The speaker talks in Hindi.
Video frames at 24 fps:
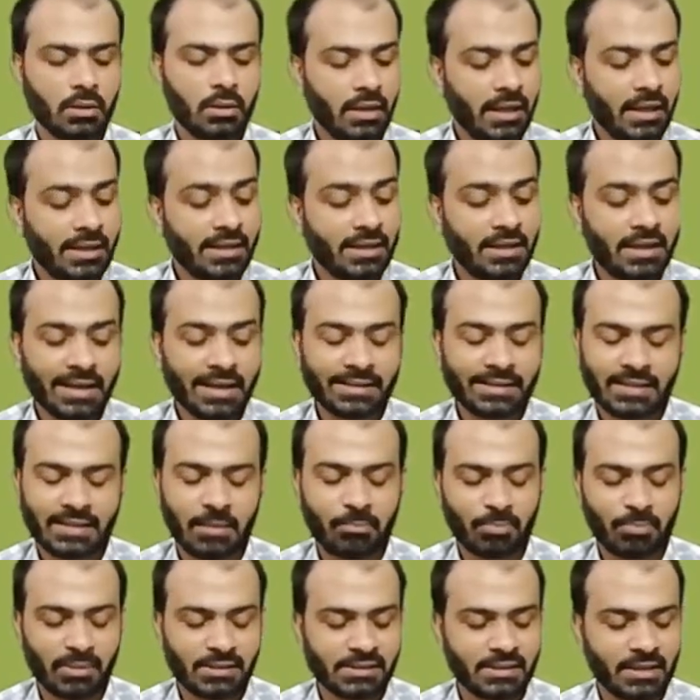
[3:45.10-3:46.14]
इनकी
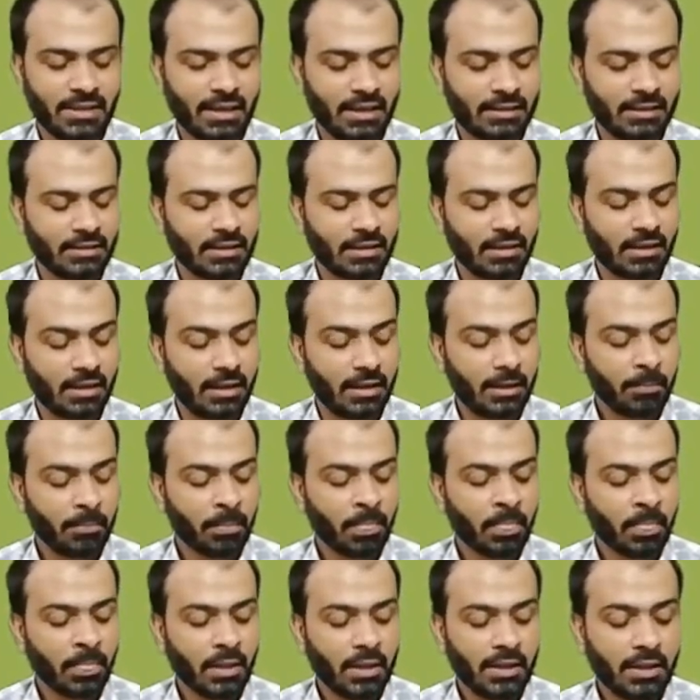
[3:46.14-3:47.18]
एग्जाम्पल्स याद करनी है
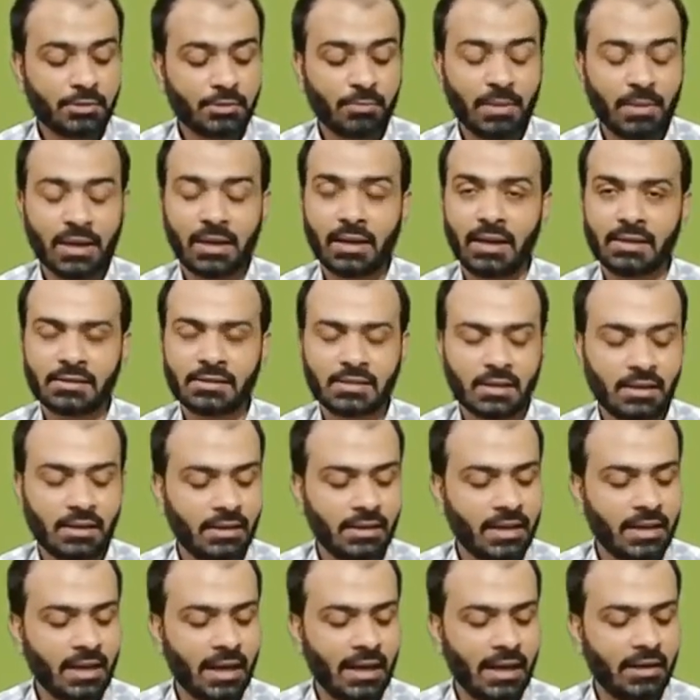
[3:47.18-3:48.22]
इसमें
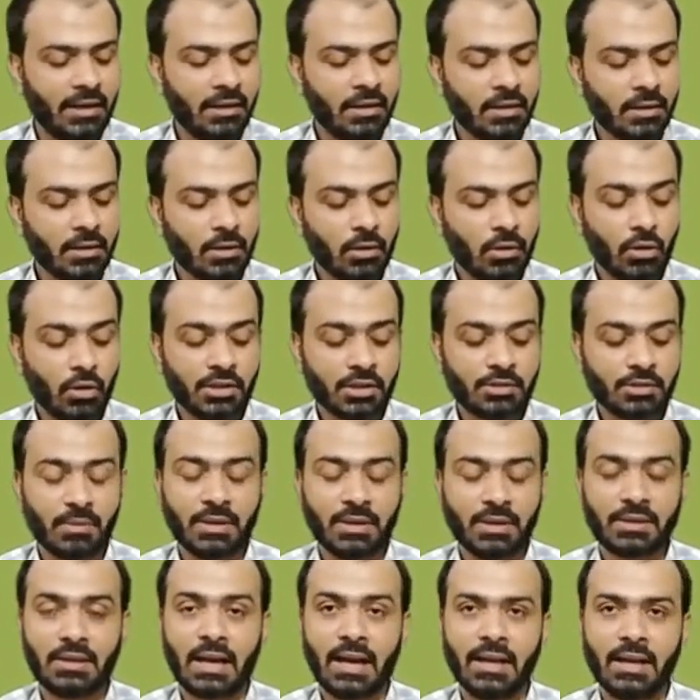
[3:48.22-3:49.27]
ग्लिसरल और
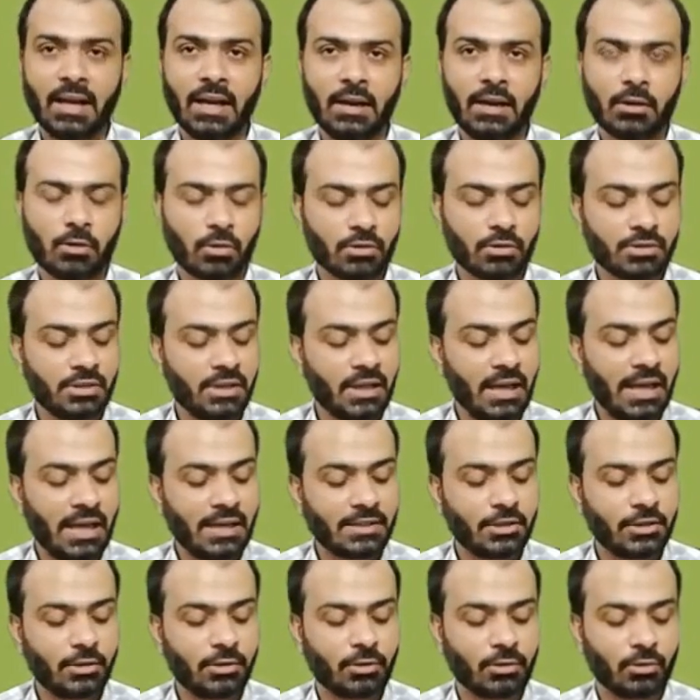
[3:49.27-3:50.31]
इसमें डाईहाइड्रोक्सी
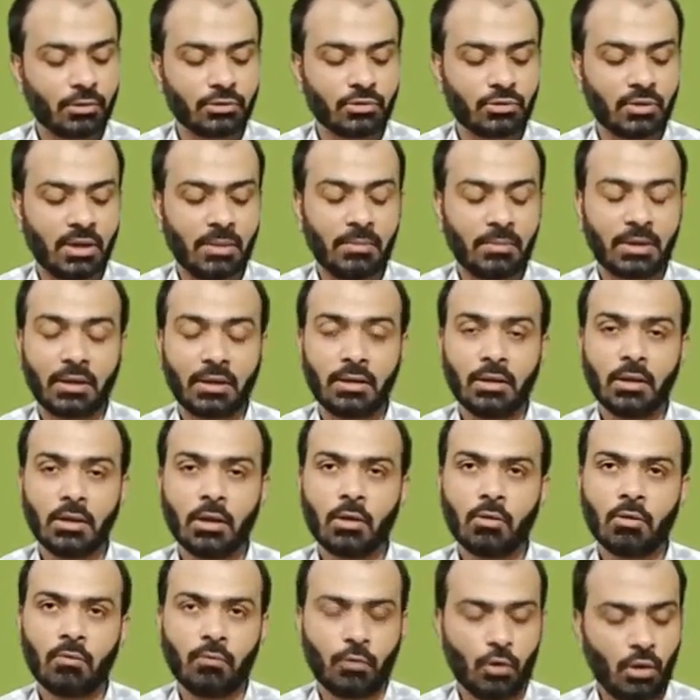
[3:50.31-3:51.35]
एसिटोन जो है बेटा
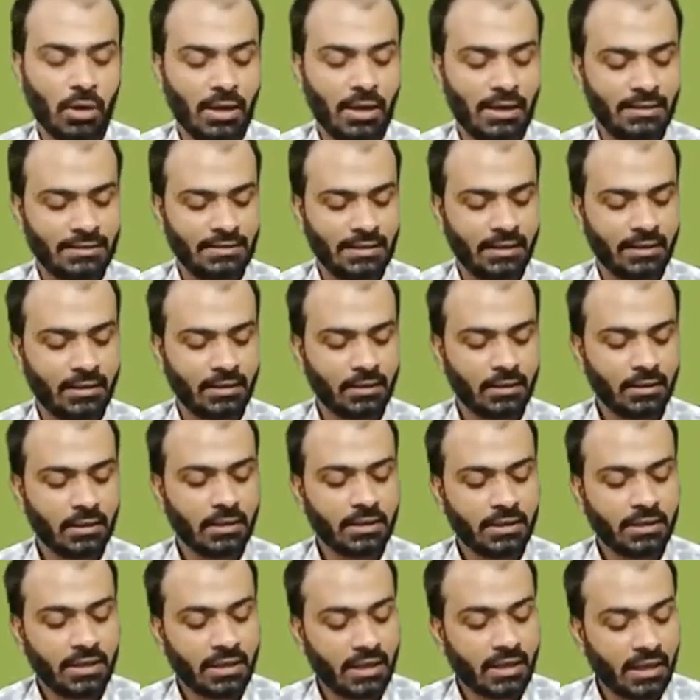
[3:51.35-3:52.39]
वो आ जाएगा
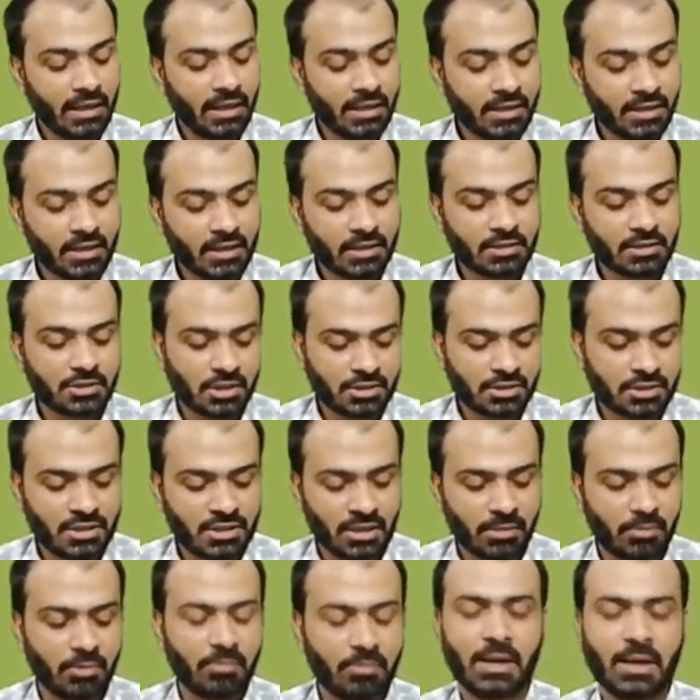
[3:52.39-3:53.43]
ठीक है ना इनका
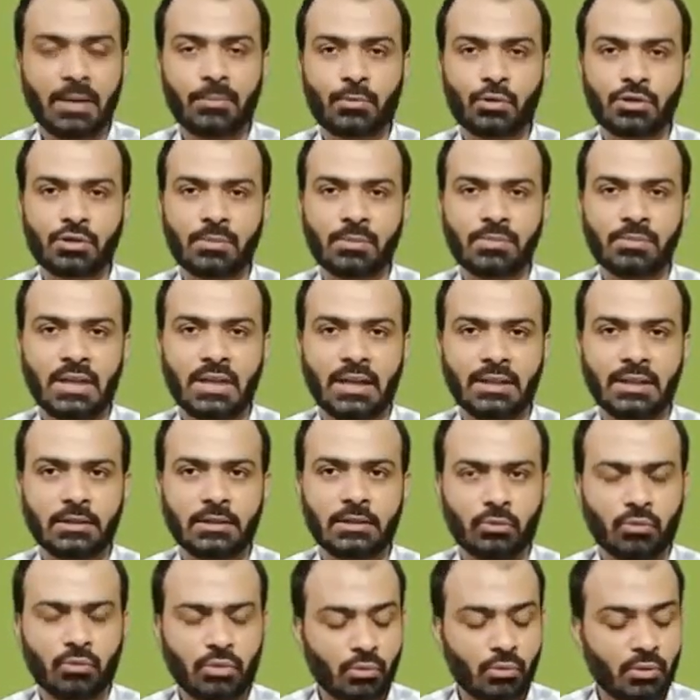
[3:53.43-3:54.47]
स्ट्रक्चर भी मैं आपको समझा देता
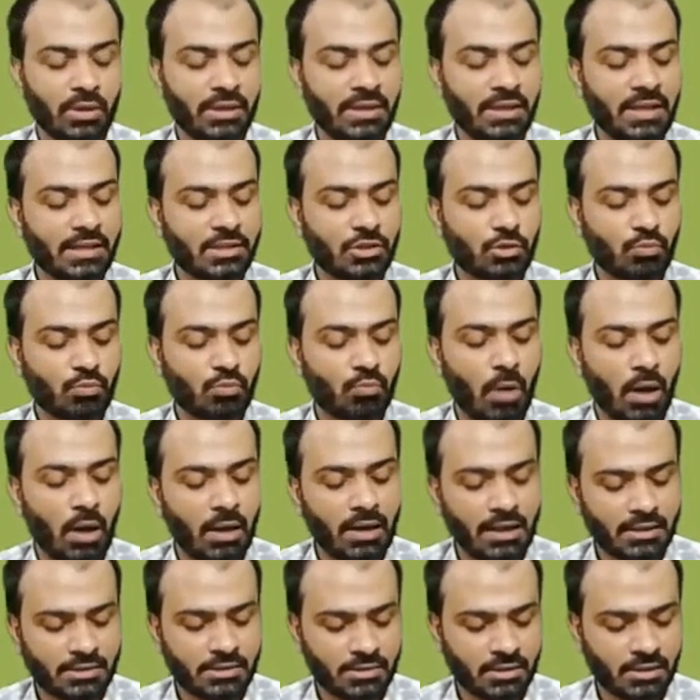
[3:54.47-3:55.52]
हूं क्योंकि ये
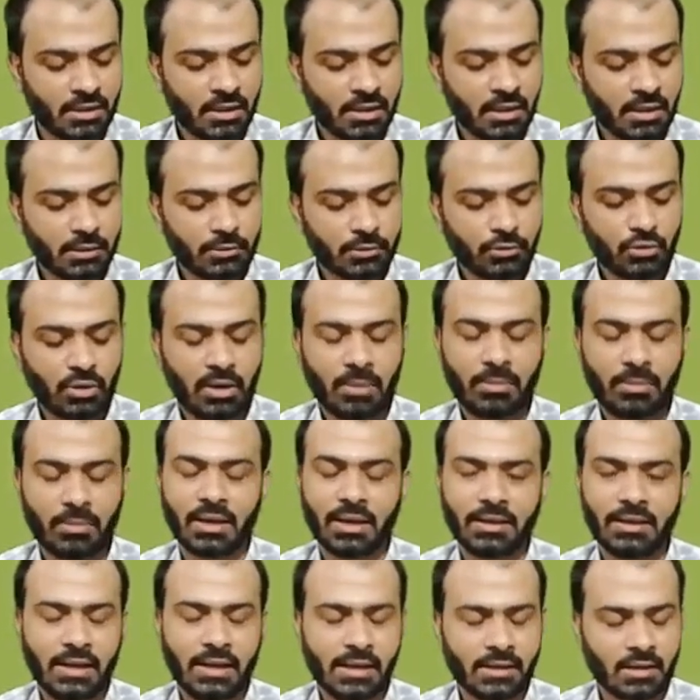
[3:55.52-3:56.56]
स्मॉलेस्ट जो है बेटा
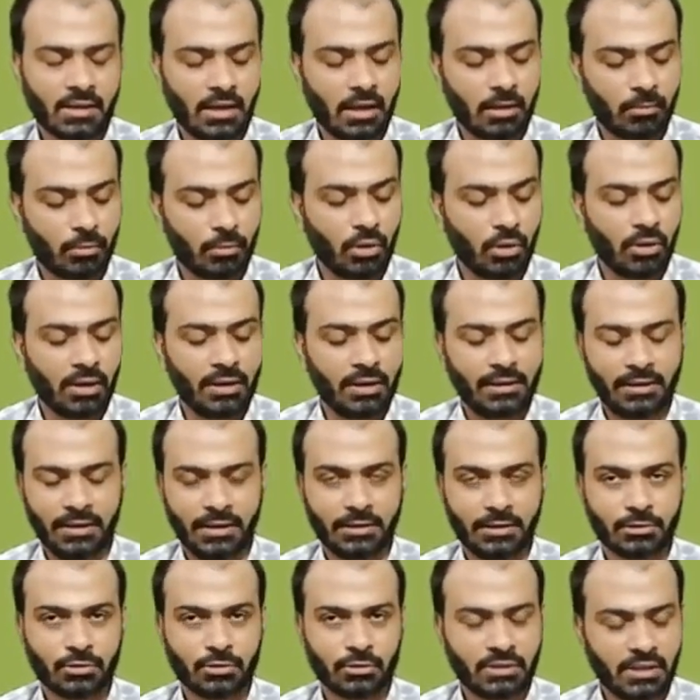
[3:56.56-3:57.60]
ये
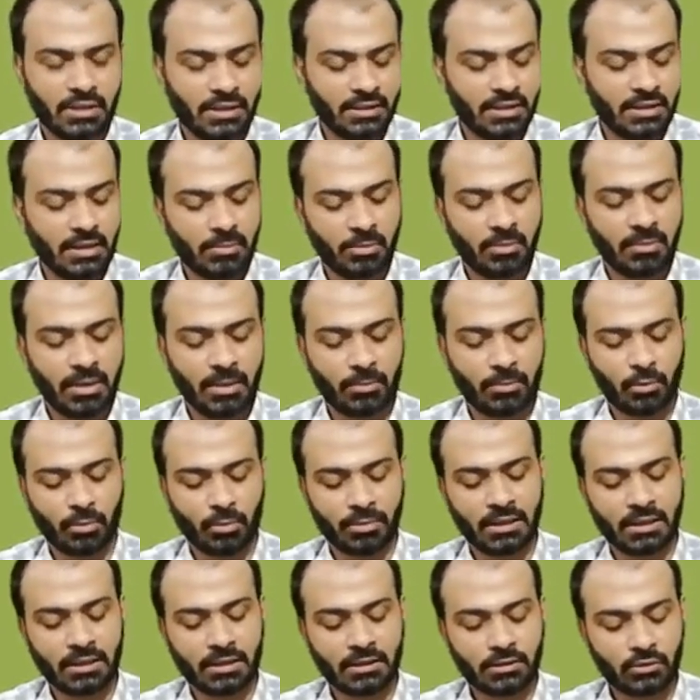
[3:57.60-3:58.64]
कार्बोहाइड्रेट्स होते हैं ये भी मैं आपको
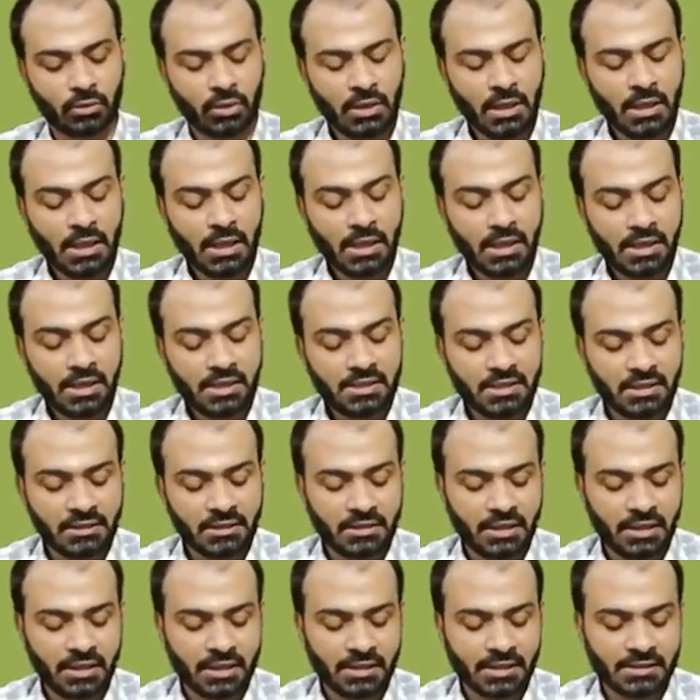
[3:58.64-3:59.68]
बता देता हूं इसी
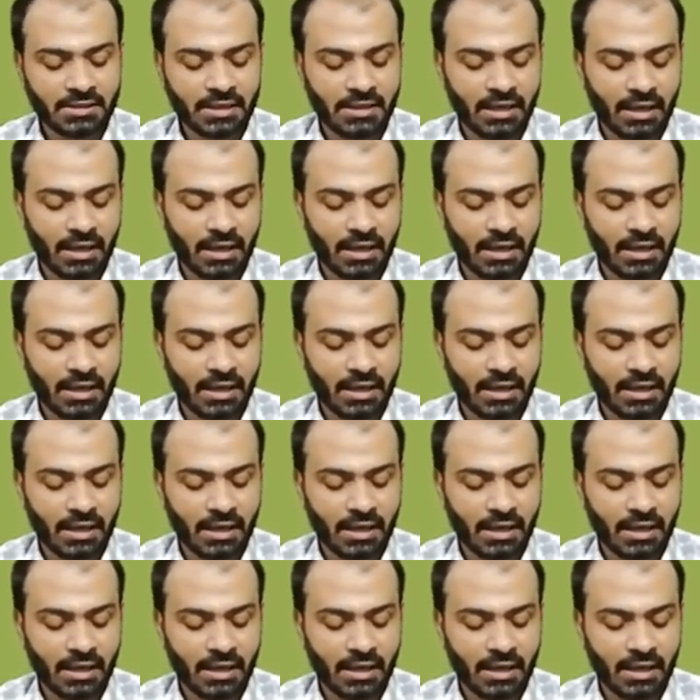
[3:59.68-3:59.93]
तरीके से आ